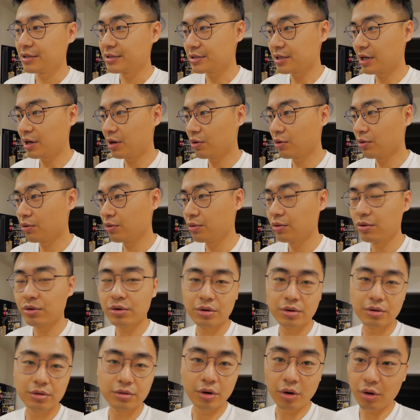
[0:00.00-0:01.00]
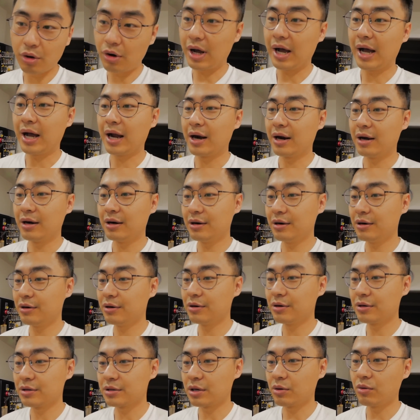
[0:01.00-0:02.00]
照顾 Nora，然
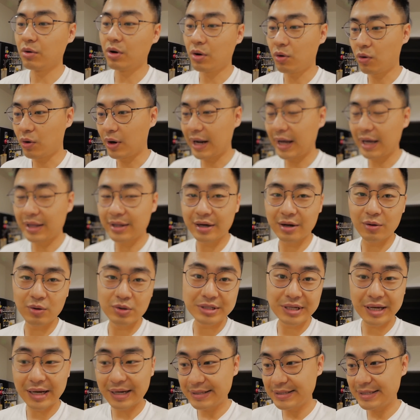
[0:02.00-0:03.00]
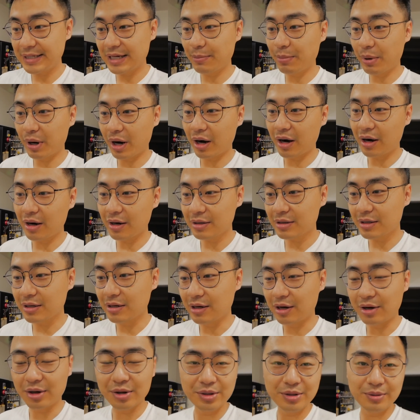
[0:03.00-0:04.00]
后等我回来呢，我再接班儿。
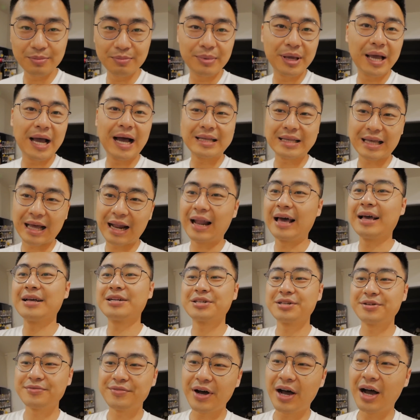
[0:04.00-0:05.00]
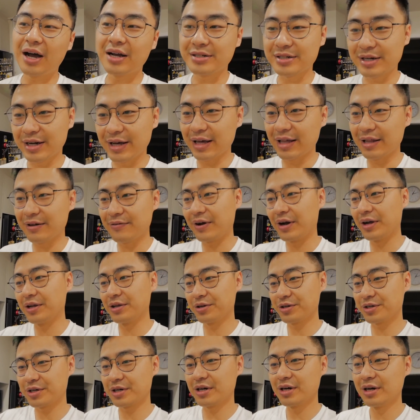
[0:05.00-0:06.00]
然后米娅再来来吃饭之类的，反
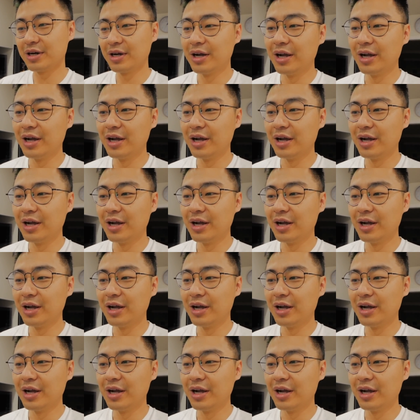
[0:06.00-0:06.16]
正就是